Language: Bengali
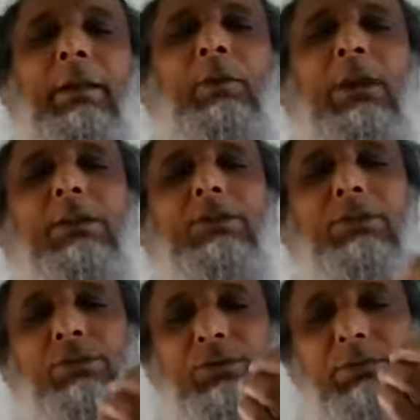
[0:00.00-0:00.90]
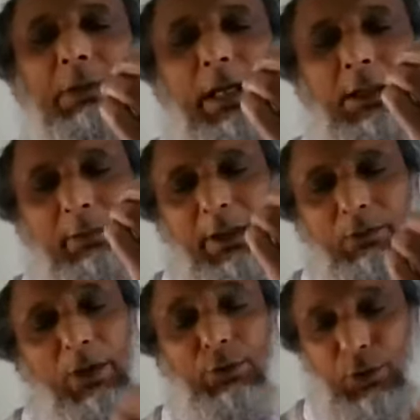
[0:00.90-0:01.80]
এবং এটা একেবারে
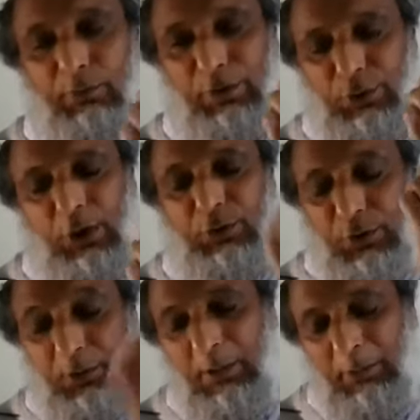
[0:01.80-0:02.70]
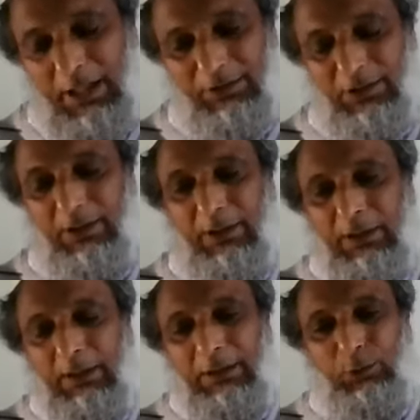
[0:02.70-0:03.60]
কোরআন শরীফে সরাসরি ভাবে আছে
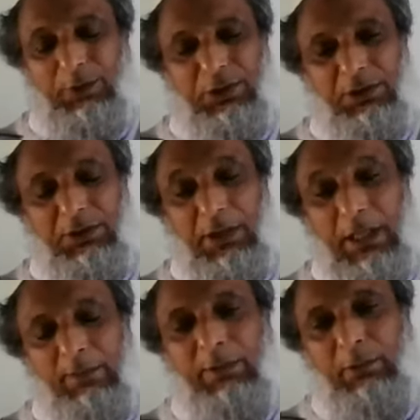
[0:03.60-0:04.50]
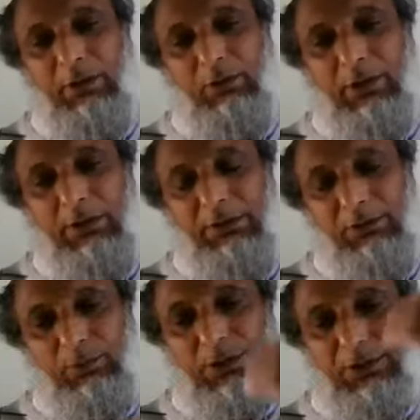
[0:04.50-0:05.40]
তোমার সাথে যে খারাপ ব্যবহার করে
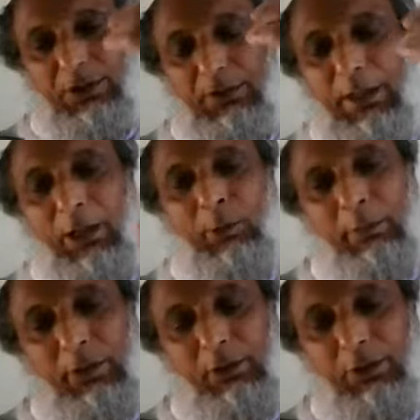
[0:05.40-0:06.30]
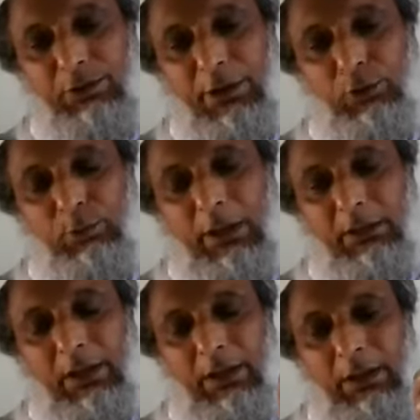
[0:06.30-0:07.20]
তুমি তার সাথে ভালো ব্যবহার করো সে তোমার
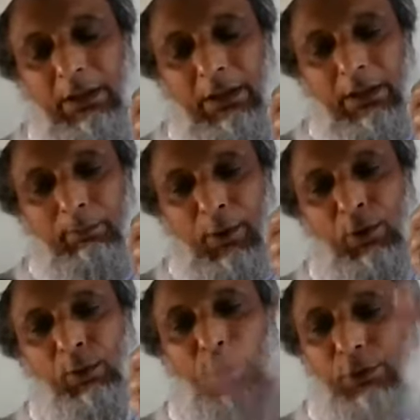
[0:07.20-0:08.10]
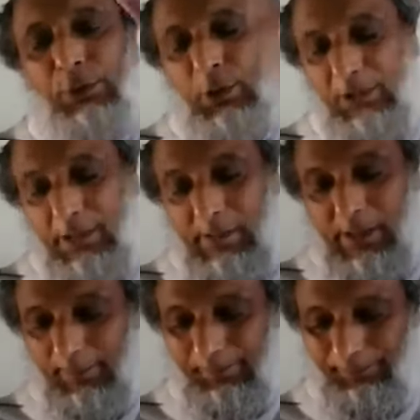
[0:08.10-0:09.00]
পরম বন্ধু হয়ে যাবে
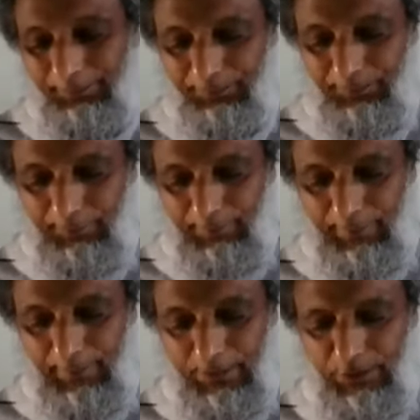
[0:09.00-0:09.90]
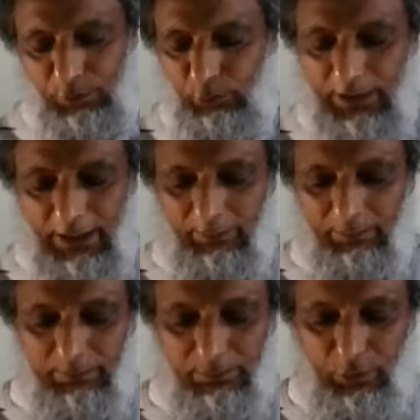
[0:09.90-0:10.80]
যত খারাপ
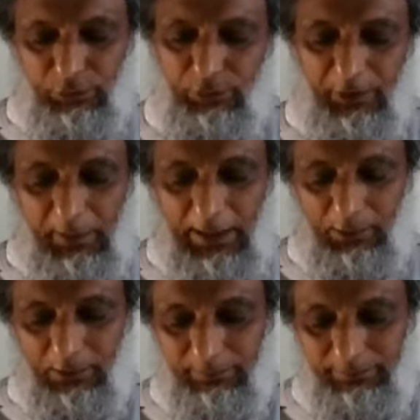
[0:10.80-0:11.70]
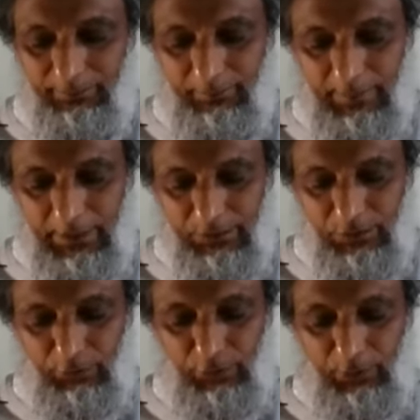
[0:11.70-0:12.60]
তত উনি ভালো
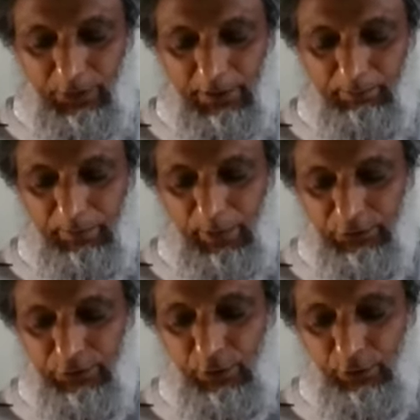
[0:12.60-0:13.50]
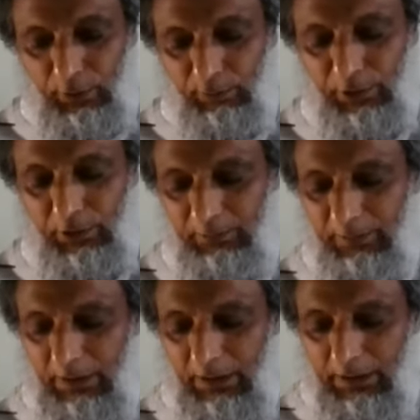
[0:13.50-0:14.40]
তত উনি ভদ্র নম্র
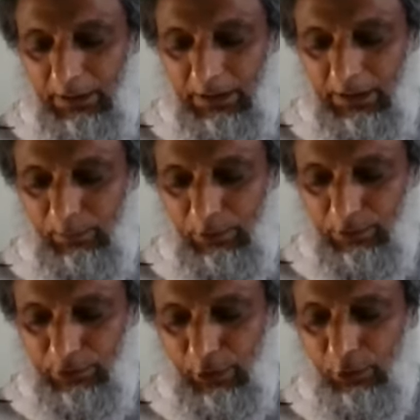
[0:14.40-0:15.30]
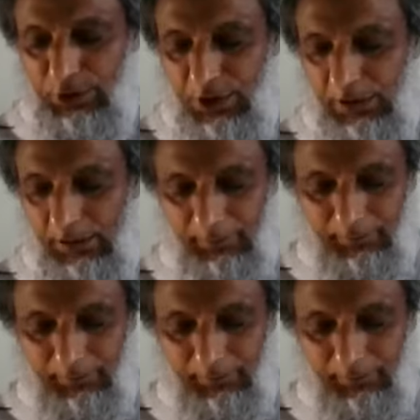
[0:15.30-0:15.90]
এবং সহনশীল